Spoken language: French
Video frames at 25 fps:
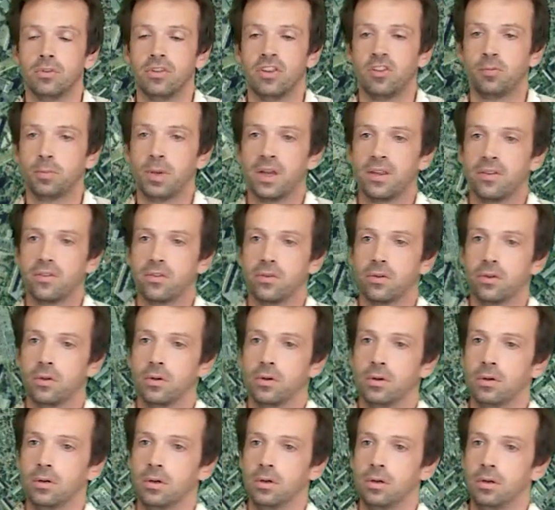espaces
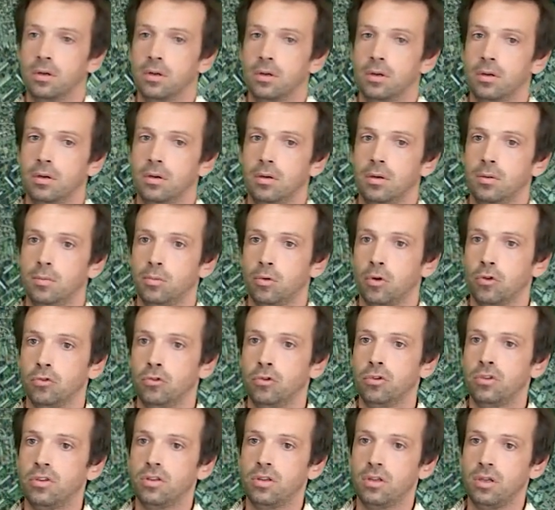euh,
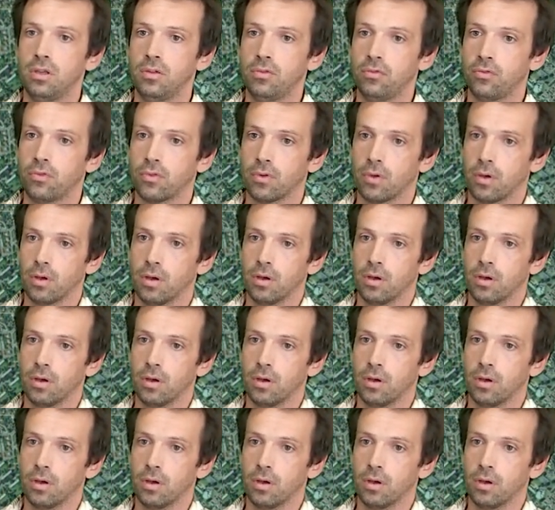productifs